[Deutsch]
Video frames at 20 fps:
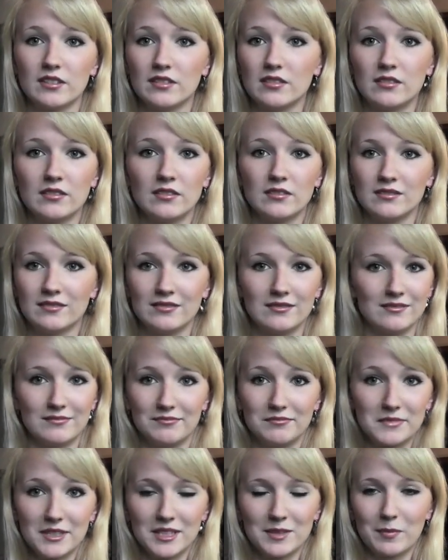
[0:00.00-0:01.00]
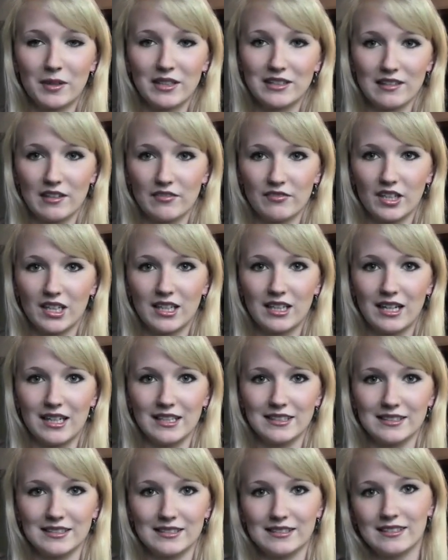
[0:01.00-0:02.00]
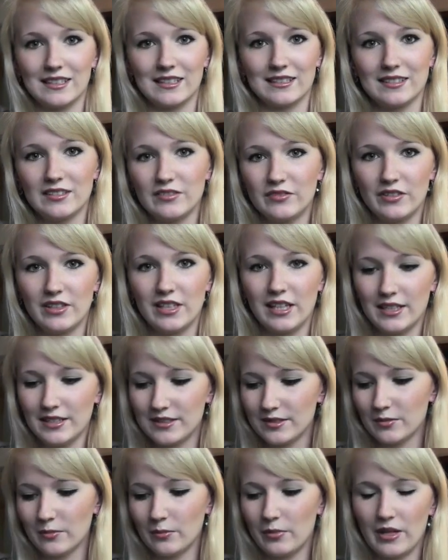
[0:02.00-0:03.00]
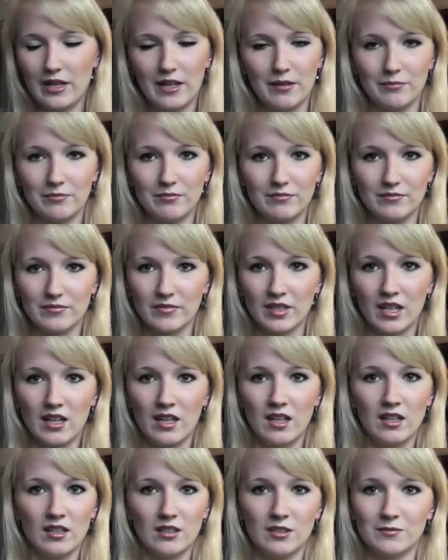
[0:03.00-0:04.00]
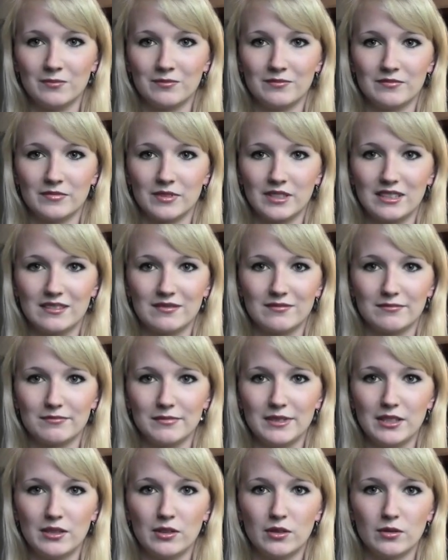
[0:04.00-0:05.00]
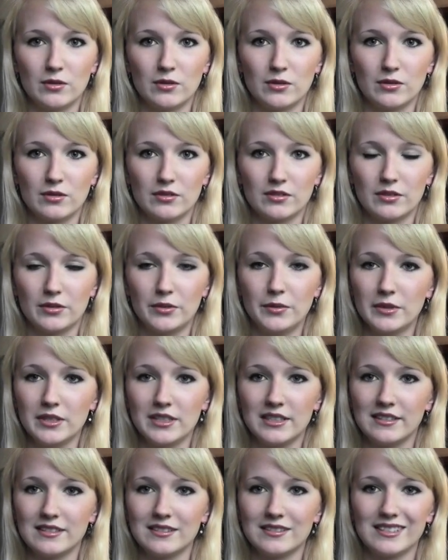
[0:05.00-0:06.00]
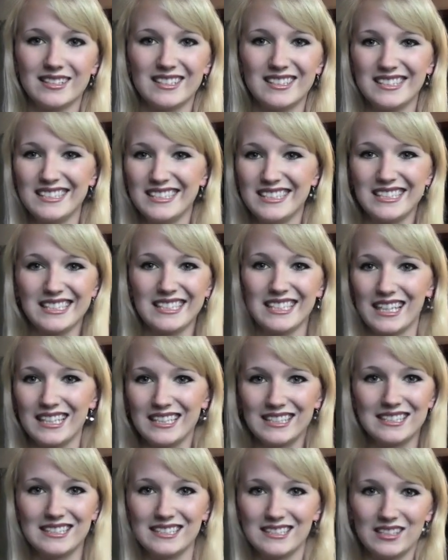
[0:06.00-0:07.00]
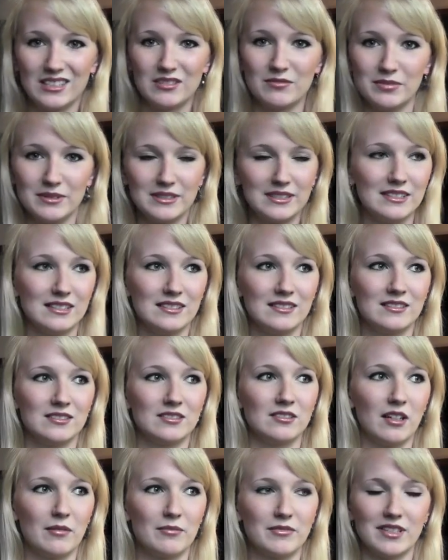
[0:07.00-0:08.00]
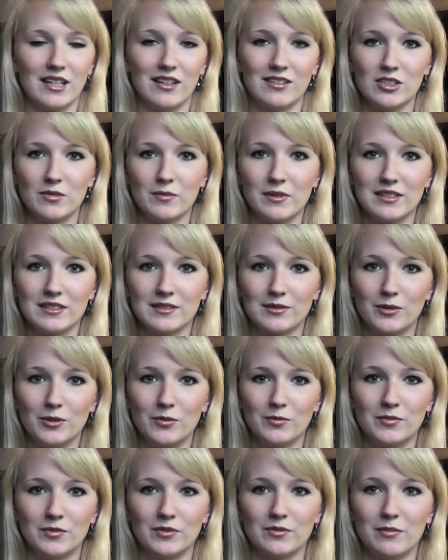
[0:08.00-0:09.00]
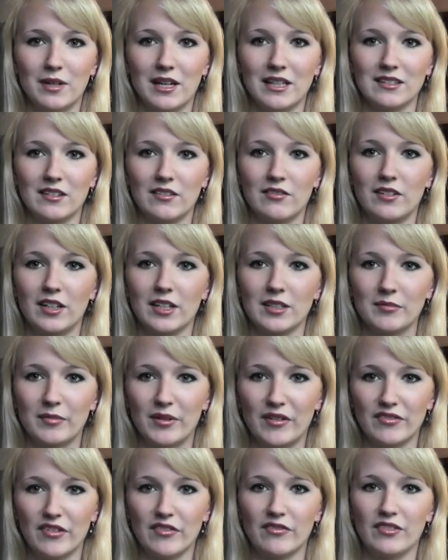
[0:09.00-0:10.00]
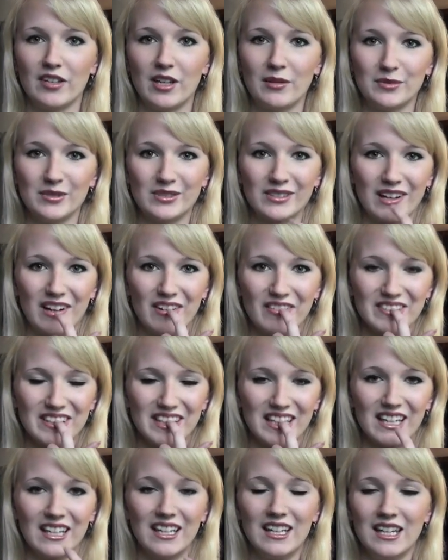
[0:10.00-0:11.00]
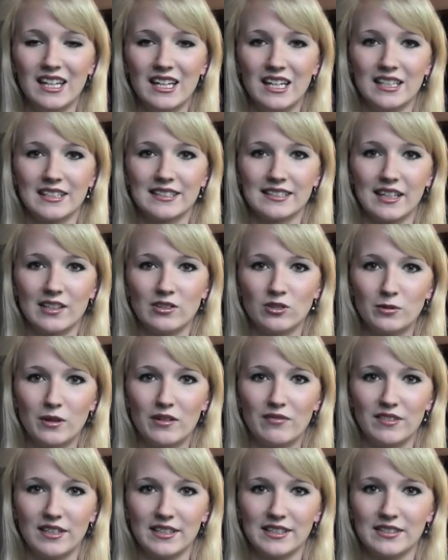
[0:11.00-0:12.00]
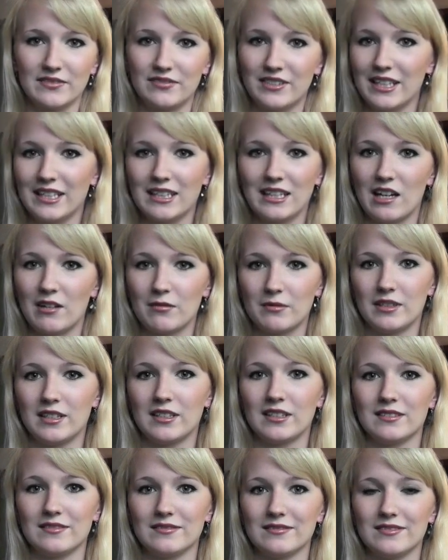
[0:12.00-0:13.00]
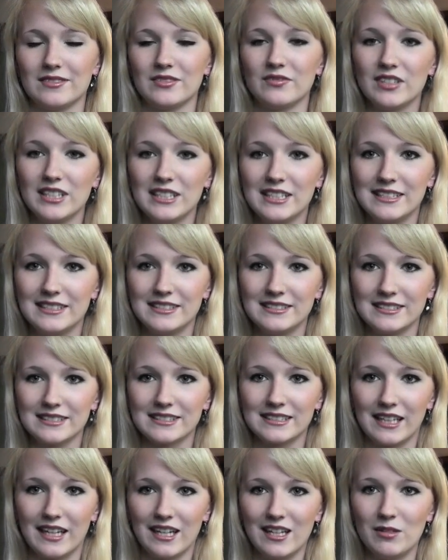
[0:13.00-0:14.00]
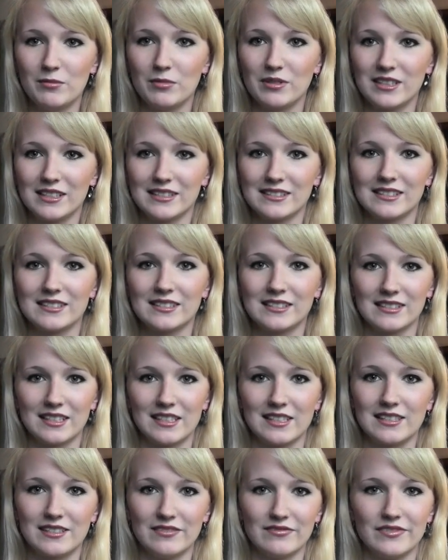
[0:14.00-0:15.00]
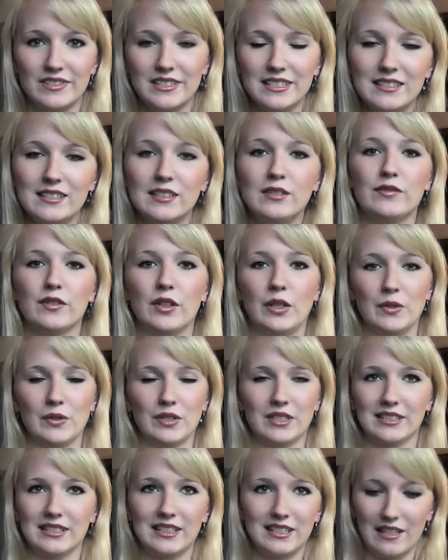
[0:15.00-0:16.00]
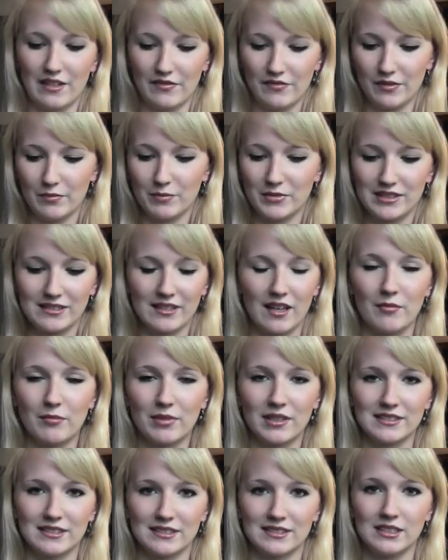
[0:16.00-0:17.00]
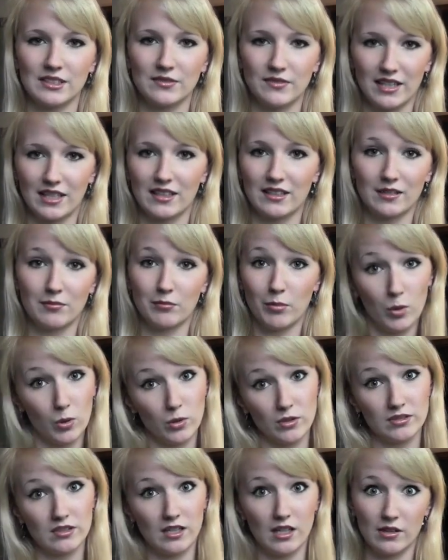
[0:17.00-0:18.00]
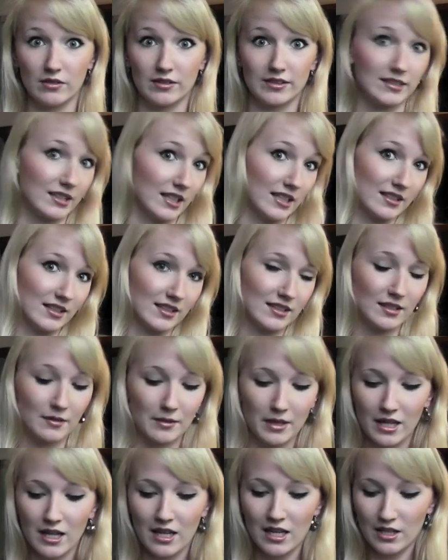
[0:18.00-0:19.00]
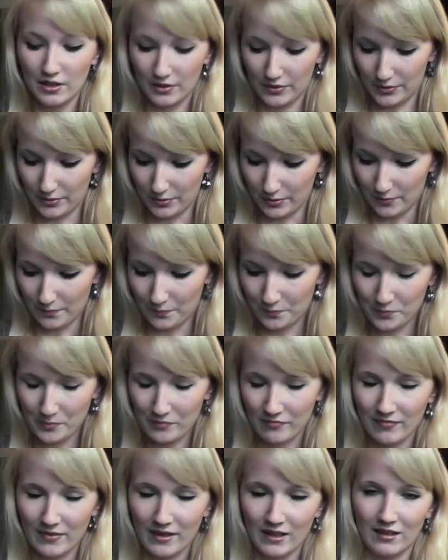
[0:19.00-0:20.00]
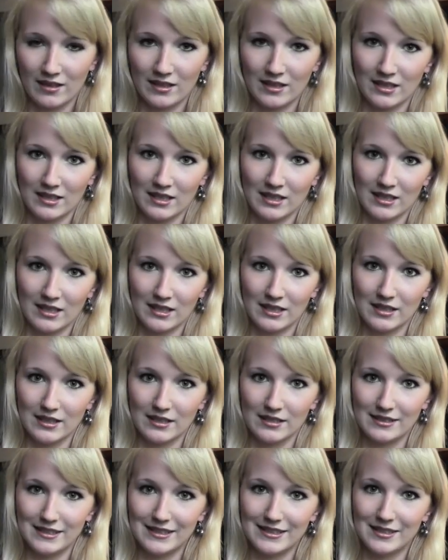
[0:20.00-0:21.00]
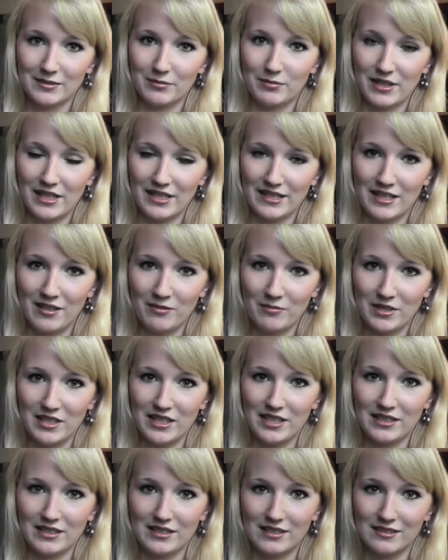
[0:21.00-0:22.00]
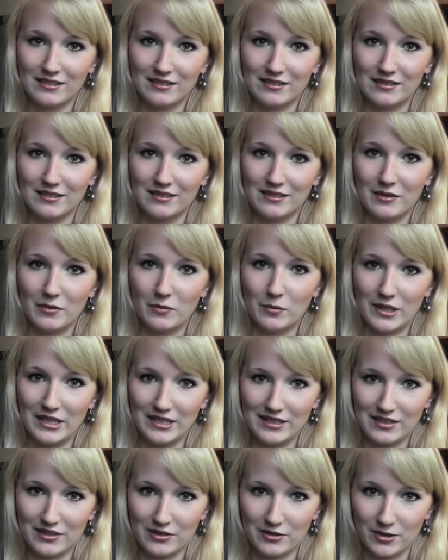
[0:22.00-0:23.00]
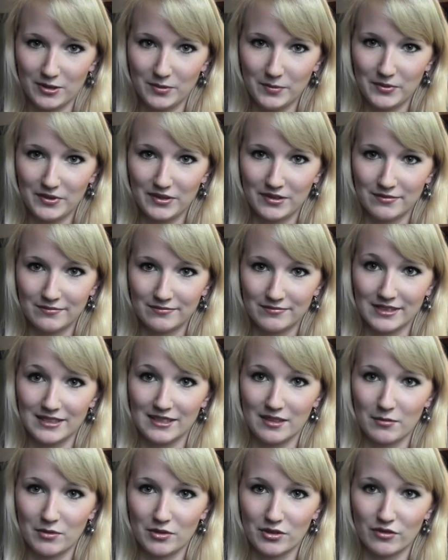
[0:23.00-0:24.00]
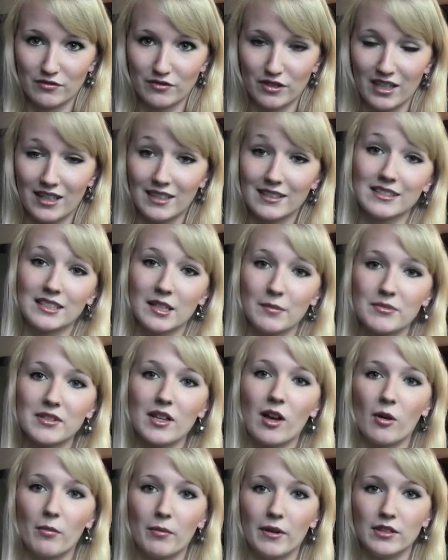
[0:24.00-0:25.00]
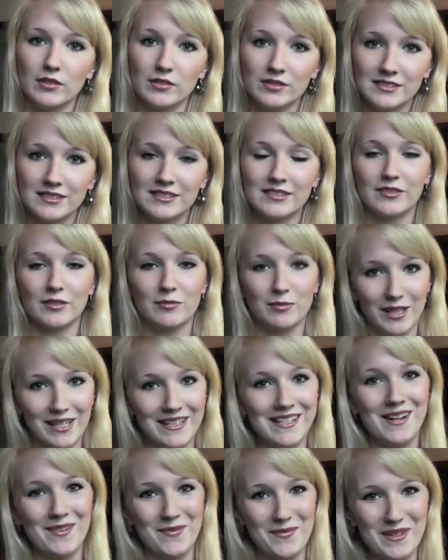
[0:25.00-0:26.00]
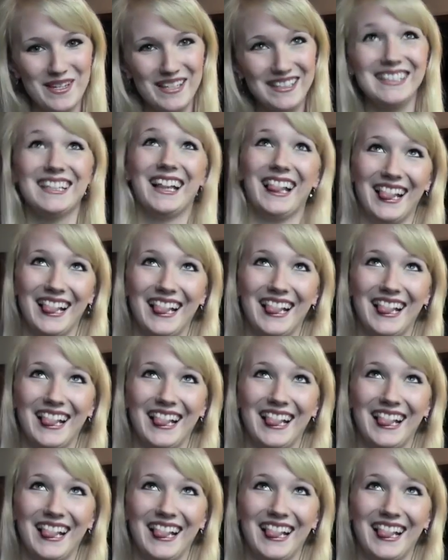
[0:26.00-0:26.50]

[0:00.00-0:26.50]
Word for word: Und das bringt einfach gar nichts. Da sind vielleicht so ein paar ähm, Mikrokügelchen drin, die reißen dir ein bisschen äh, am Zahnschmelz rum und machen dann vielleicht ein paar Verfärbungen auf der Zahnoberfläche weg, aber so wirklich dieses Gelbe, das sitzt halt viel tiefer und das geht einfach mit Zahnpassas nicht weg. Punkt, aus, geht nicht. So, diese Blendermed White Strips, jetzt habe ich schon verraten, gibt es auch bei uns von Blendermed.